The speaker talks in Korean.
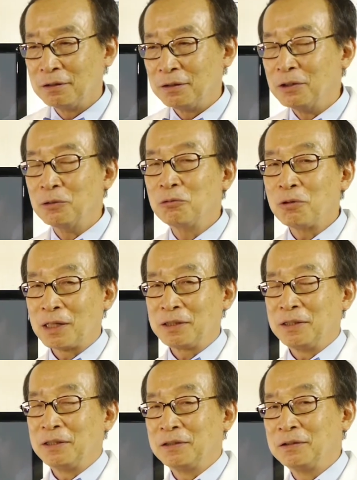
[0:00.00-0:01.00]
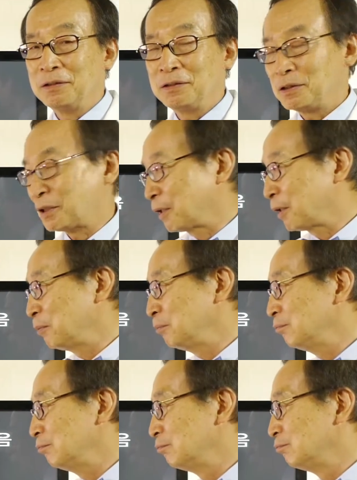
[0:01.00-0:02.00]
연구하기에는 참
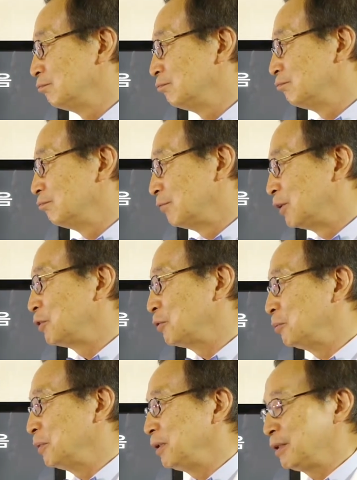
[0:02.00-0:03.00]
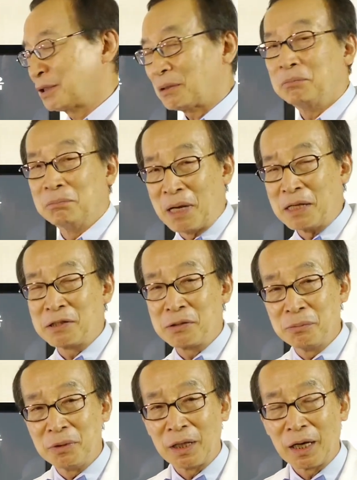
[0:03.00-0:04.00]
어려움이 참
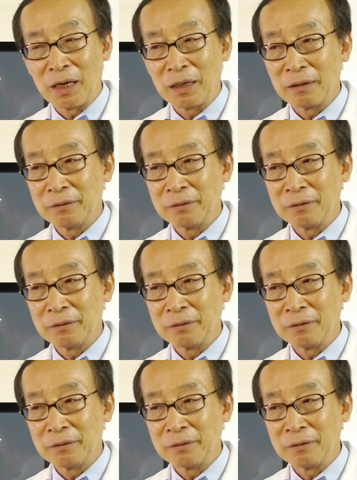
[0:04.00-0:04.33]
많습니다.